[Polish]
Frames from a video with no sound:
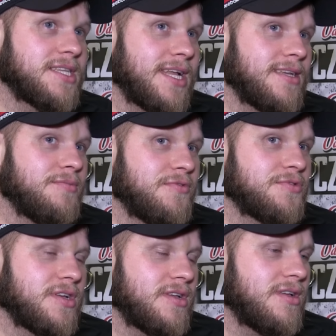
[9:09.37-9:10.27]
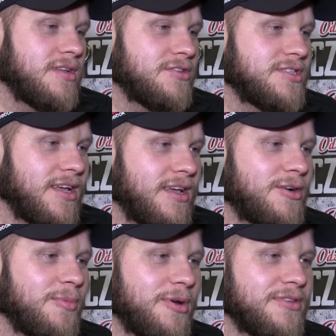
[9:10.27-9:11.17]
że Daniel mówił, że dostaje
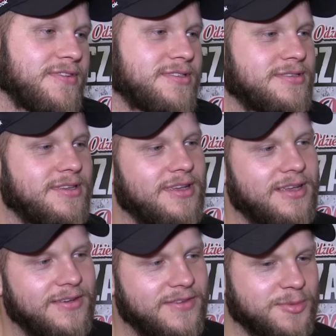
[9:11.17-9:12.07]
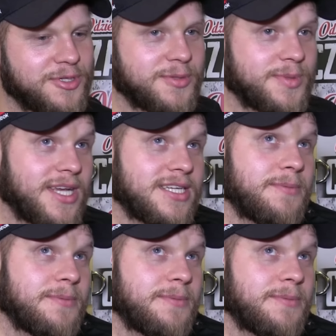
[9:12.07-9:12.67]
kupony, więc, więc może coś będzie.